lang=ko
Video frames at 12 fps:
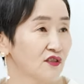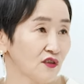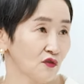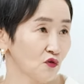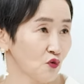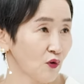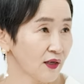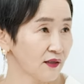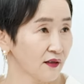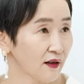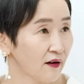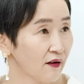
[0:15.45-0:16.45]
있어서
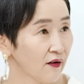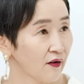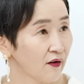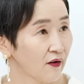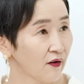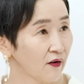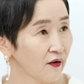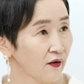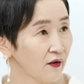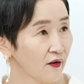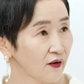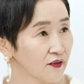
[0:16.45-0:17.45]
좋아했어요. 음.
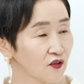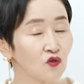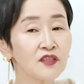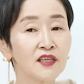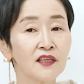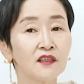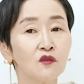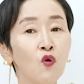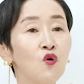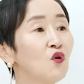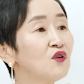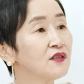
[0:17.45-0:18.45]
정치인은
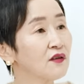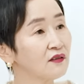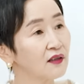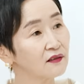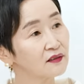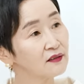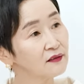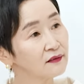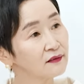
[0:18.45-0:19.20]
홀로 있어야 되거든.